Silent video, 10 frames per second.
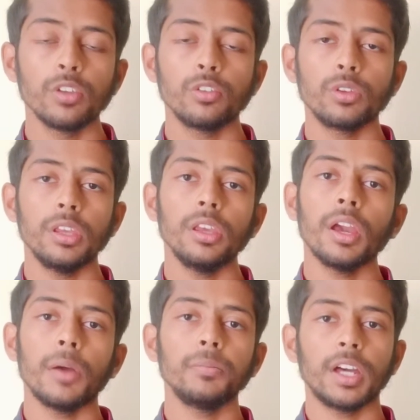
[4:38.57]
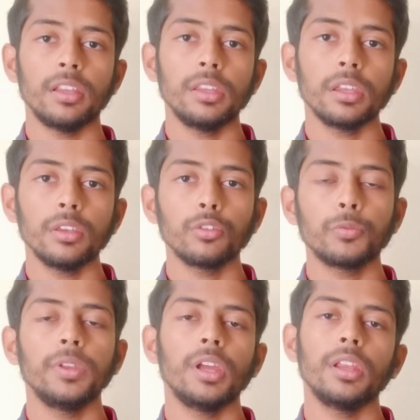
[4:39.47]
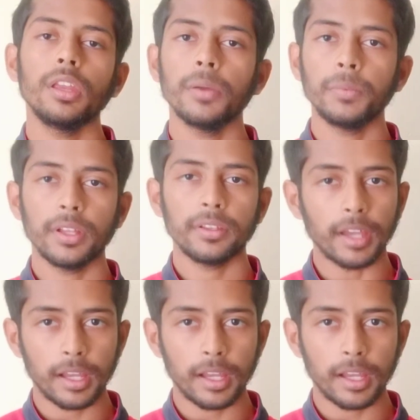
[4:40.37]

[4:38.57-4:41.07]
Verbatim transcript: क्योंकि हम जानते हैं कि उसमें नए नए अपडेट